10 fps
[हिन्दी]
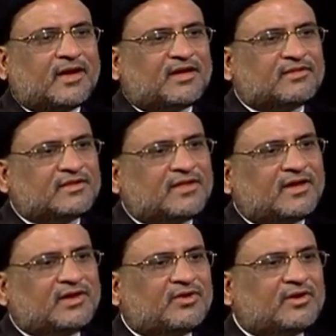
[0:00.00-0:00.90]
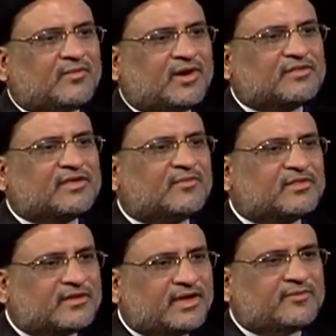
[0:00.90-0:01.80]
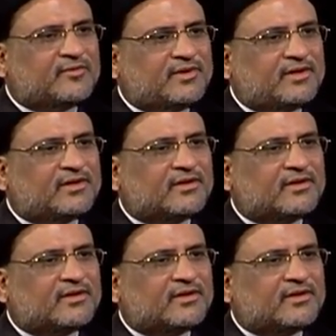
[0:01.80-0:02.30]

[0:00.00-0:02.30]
आज़ादारी और नमाज के मसले में भी